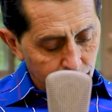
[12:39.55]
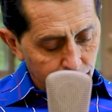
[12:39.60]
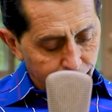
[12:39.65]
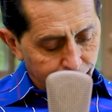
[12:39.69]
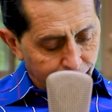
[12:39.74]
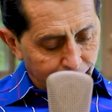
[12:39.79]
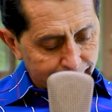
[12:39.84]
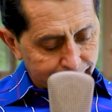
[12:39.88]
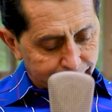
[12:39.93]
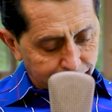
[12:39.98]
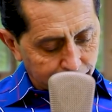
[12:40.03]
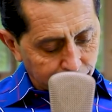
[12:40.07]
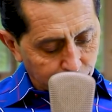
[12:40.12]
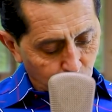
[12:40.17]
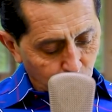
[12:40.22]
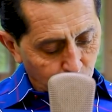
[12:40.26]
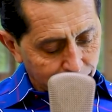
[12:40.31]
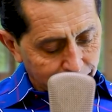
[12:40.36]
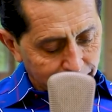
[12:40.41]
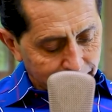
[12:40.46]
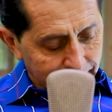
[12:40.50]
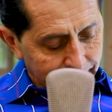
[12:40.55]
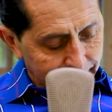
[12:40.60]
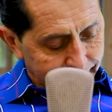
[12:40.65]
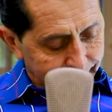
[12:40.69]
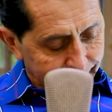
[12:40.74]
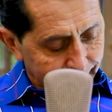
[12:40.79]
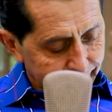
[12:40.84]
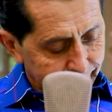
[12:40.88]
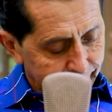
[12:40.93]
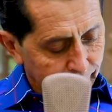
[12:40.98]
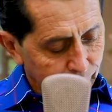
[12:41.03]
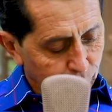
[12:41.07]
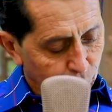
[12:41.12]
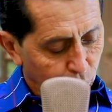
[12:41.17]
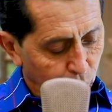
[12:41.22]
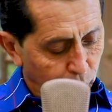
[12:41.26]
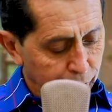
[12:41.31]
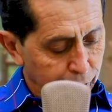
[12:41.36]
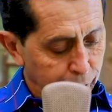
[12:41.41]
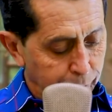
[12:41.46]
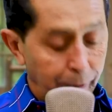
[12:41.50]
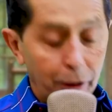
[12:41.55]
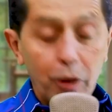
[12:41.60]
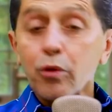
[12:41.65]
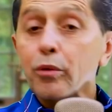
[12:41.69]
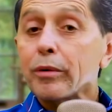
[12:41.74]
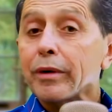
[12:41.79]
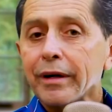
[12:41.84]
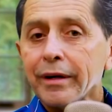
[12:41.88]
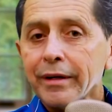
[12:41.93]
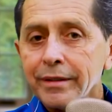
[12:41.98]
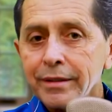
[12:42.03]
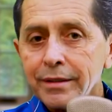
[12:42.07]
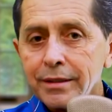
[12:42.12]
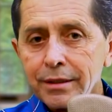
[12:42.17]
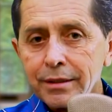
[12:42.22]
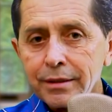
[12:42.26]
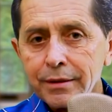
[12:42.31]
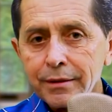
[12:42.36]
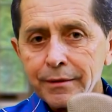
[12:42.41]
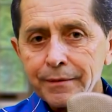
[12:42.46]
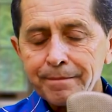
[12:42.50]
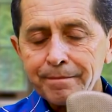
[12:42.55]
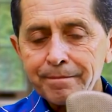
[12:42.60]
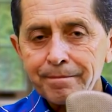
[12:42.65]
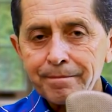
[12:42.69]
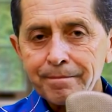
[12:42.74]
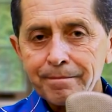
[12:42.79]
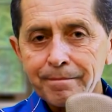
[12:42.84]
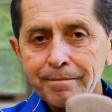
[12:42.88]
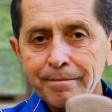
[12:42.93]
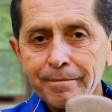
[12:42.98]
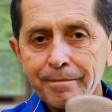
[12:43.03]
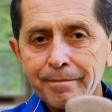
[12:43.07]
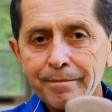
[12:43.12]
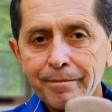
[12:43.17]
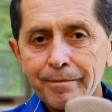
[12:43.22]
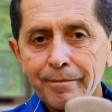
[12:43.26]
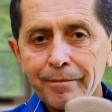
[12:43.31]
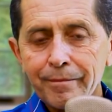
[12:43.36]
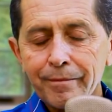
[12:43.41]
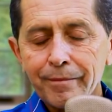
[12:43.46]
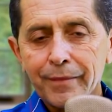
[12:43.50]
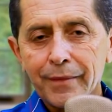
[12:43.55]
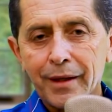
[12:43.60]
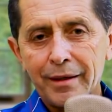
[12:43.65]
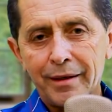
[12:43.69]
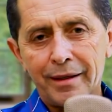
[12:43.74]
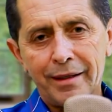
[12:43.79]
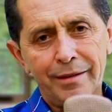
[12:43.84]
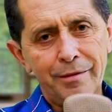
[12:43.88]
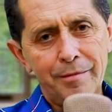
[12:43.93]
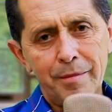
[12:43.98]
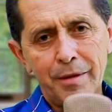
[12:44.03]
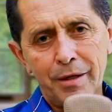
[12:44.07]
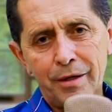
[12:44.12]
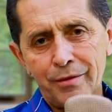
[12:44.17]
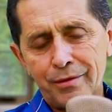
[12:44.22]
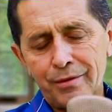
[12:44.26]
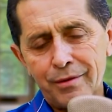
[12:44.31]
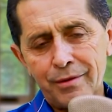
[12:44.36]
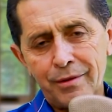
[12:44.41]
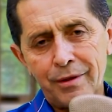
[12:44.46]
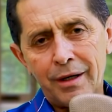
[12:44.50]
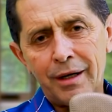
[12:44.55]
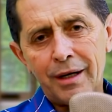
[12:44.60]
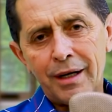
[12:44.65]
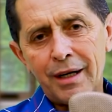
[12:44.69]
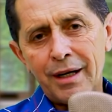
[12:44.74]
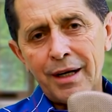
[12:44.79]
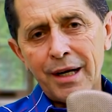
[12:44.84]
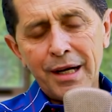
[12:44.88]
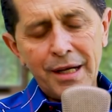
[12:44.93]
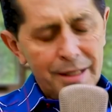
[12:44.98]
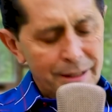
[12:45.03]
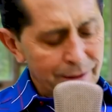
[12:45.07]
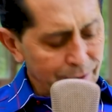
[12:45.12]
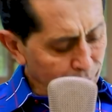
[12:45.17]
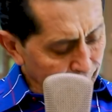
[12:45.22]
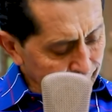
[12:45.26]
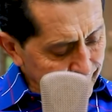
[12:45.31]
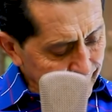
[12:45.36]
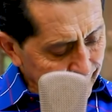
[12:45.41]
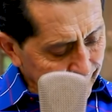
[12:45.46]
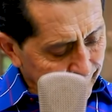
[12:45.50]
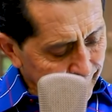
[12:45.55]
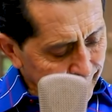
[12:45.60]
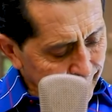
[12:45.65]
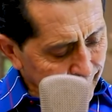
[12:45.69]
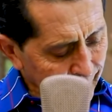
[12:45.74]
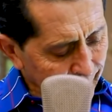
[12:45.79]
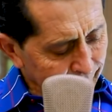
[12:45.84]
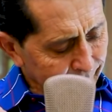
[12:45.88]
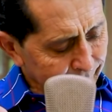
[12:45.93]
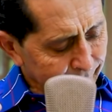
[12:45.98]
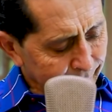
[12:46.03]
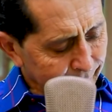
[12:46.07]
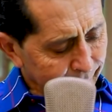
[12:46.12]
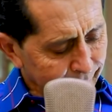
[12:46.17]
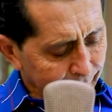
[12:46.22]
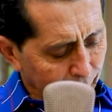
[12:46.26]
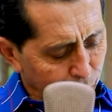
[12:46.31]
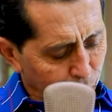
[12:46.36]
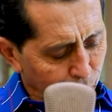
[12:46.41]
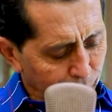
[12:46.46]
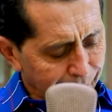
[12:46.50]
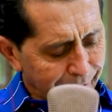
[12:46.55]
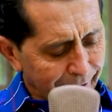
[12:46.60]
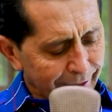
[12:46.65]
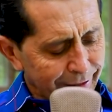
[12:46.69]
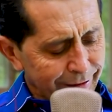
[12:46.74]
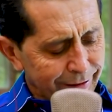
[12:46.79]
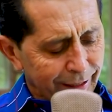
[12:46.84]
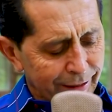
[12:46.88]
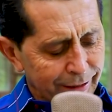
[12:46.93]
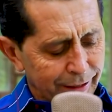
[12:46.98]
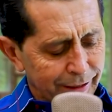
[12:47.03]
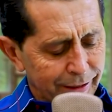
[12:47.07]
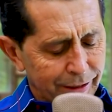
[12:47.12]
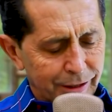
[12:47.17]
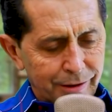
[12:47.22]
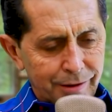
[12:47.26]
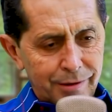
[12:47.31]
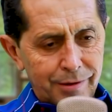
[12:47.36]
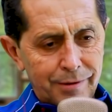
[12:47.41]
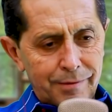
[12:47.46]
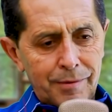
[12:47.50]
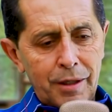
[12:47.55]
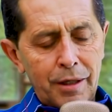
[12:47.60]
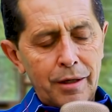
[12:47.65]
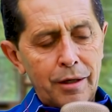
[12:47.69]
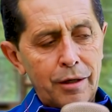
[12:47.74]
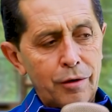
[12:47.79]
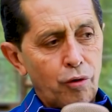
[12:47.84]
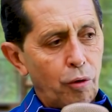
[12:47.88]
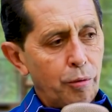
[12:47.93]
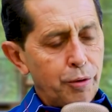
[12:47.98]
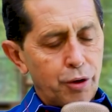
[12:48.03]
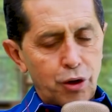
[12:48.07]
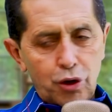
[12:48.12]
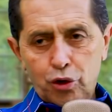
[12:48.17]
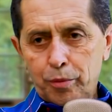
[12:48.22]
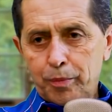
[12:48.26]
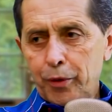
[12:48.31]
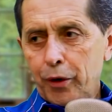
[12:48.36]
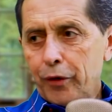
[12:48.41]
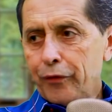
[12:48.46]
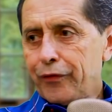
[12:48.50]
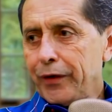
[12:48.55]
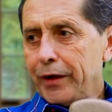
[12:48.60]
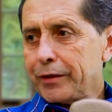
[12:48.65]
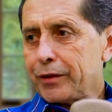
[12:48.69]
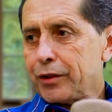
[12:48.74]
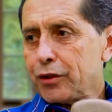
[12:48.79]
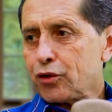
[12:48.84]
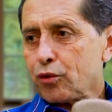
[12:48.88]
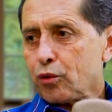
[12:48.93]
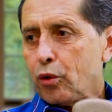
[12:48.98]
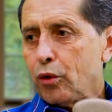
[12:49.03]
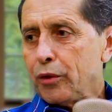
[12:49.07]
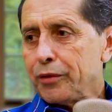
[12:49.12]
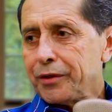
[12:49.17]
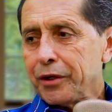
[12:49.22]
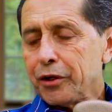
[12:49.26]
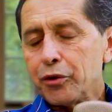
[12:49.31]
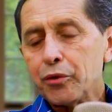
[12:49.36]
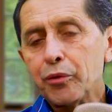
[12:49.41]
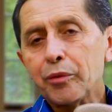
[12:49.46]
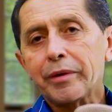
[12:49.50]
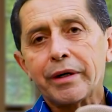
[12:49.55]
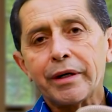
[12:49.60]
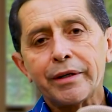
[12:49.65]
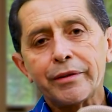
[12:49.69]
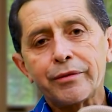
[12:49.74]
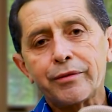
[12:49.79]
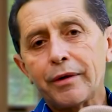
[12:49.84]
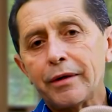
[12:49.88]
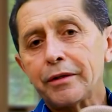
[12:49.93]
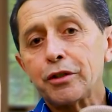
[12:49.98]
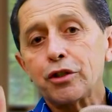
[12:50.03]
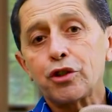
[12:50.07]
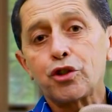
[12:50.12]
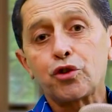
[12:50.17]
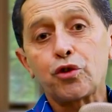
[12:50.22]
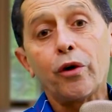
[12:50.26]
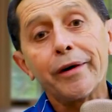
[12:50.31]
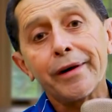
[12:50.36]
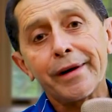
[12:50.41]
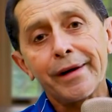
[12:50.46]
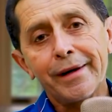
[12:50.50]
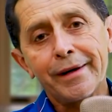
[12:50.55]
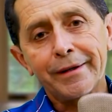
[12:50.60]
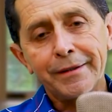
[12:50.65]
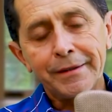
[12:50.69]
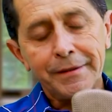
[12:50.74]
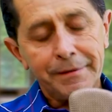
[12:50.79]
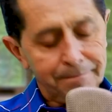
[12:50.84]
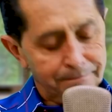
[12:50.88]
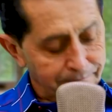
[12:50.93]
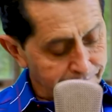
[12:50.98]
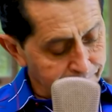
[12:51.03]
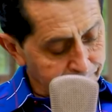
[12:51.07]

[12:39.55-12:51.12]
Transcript: fazendo intercessões pelo crente. Ah, irmãos. Só isso aqui dá, dá vontade da gente, como diz o profeta, esconder num canto ali e chorar, não é?